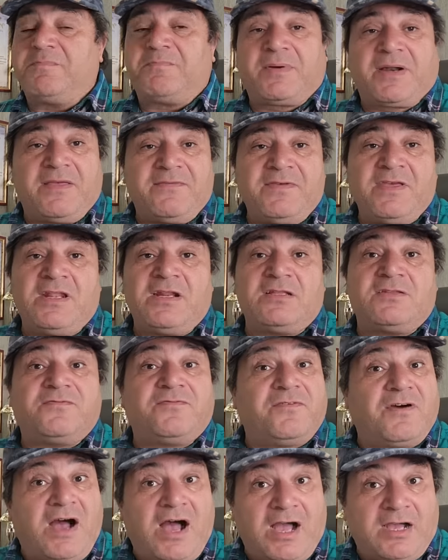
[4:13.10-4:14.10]
проверить
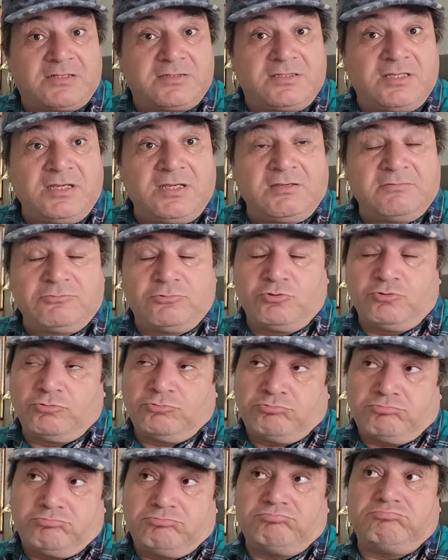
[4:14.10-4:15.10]
факты.
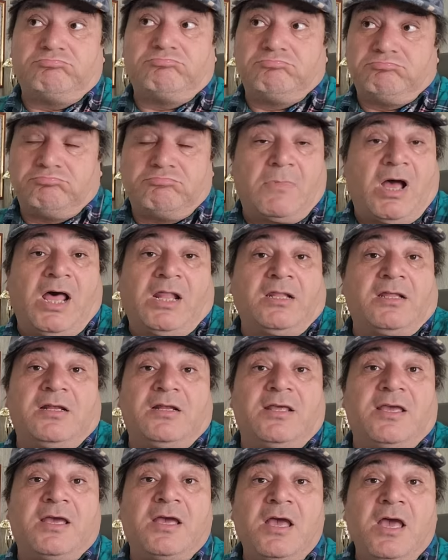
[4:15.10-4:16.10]
Ну, мало
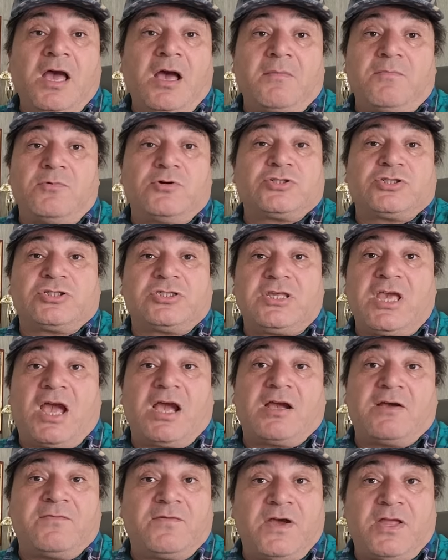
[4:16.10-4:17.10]
ли, может я
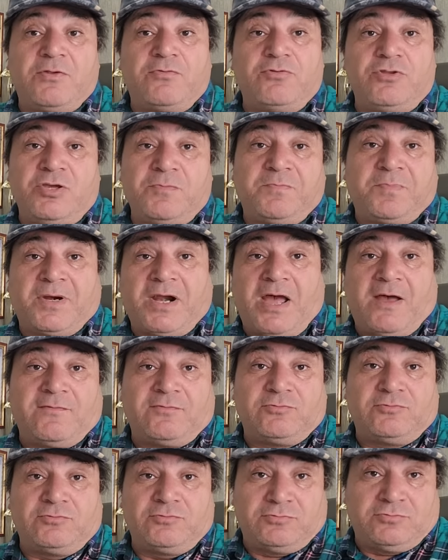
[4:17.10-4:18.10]
говорю
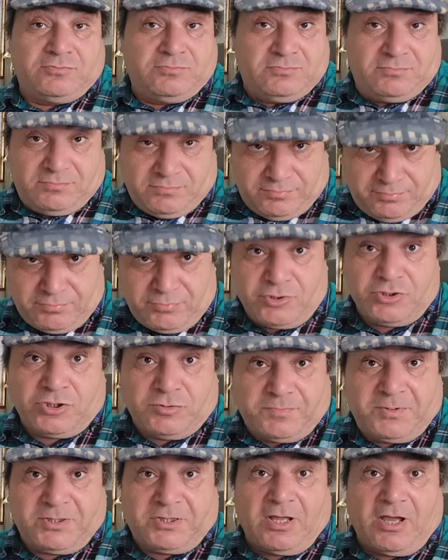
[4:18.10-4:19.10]
неправду.
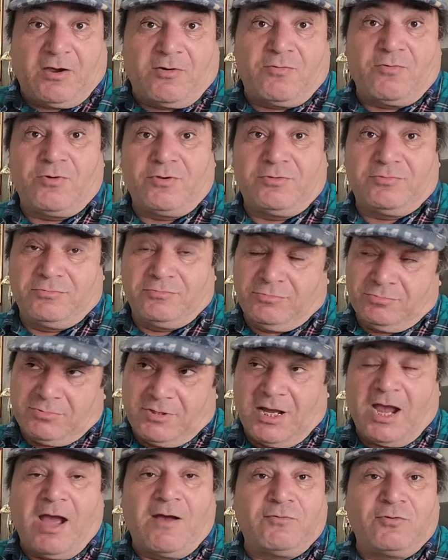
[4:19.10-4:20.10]
Может быть такое.
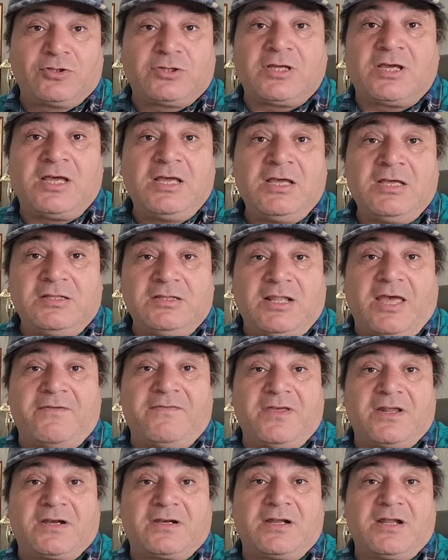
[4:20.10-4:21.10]
Для кого-то,
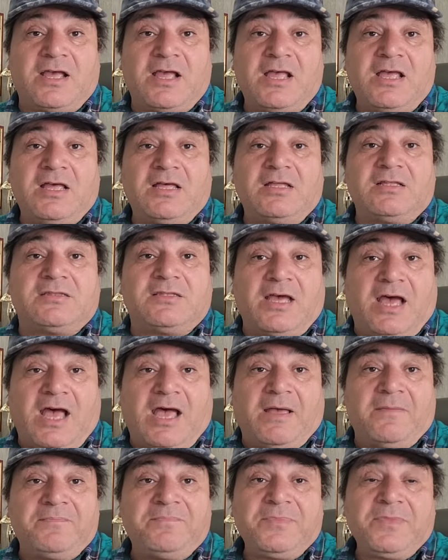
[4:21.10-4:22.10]
наверное,
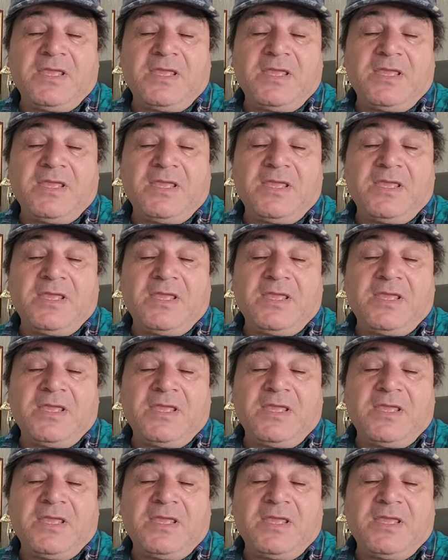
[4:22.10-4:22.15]
да.